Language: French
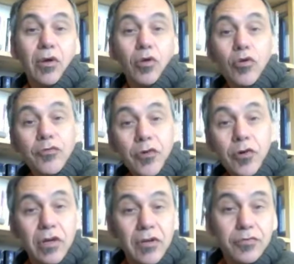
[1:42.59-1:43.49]
le
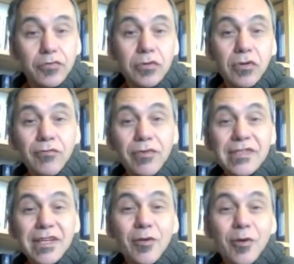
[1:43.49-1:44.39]
vent, la foudre, on voit
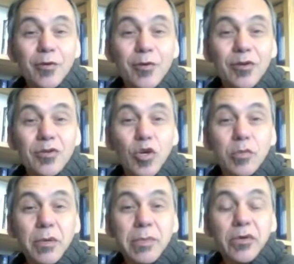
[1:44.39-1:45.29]
ça dans euh, Job
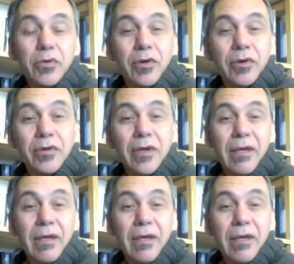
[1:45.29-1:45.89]
chapitre 1,